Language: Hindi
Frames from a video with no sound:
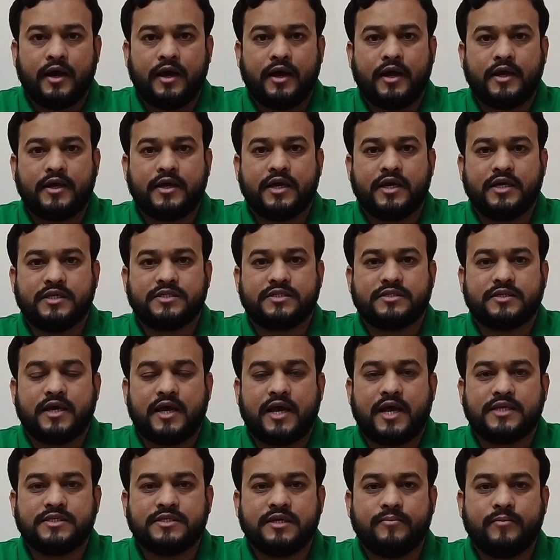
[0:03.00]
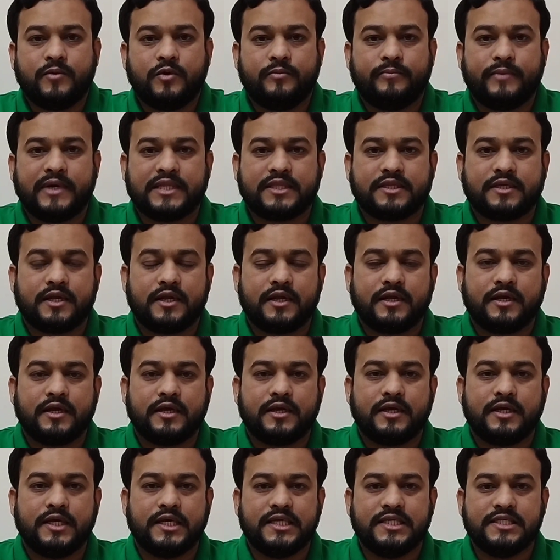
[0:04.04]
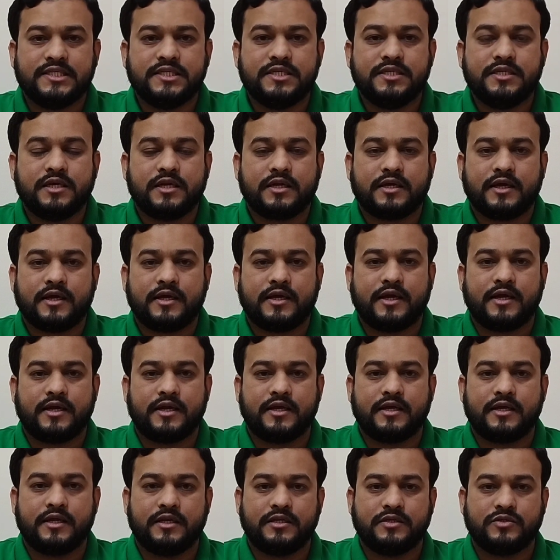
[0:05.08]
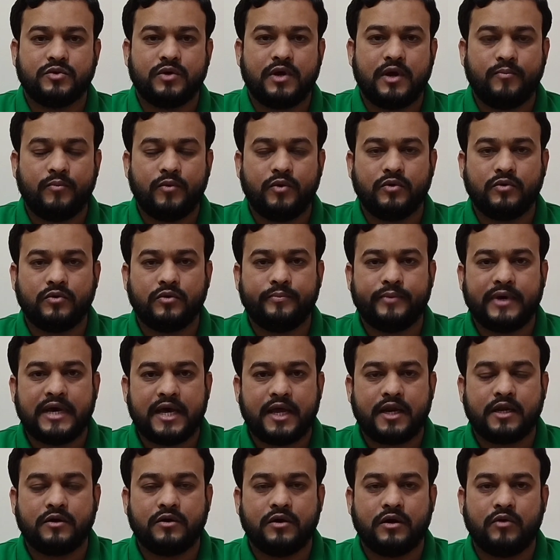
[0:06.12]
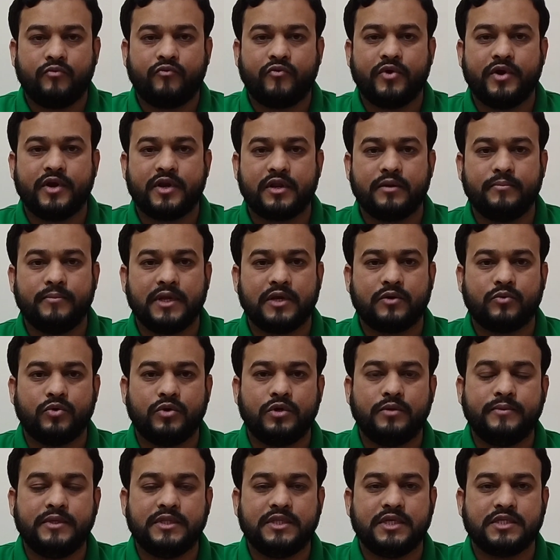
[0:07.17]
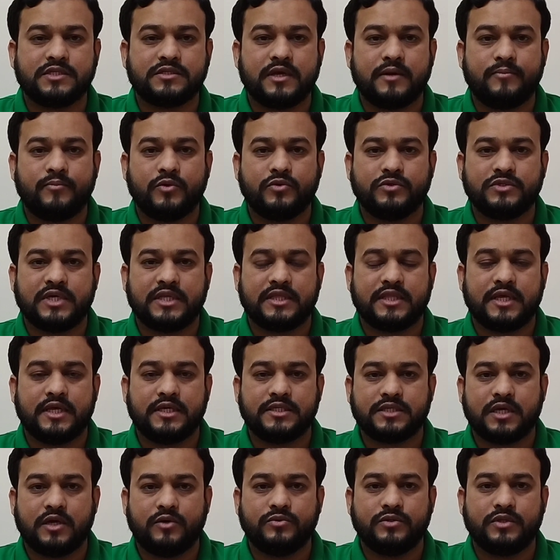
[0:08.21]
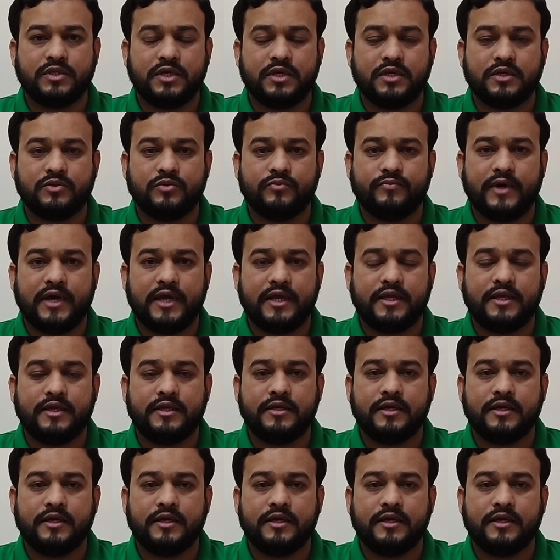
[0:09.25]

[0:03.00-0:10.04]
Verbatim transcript: हाय गैज आज हम लोग बात करेंगे कि इंजीनियर का कैटेगरी जो हम लोग को बाहर गल्फ कंट्री में कोई भी देश हम लोग जाता है सऊदी दुबई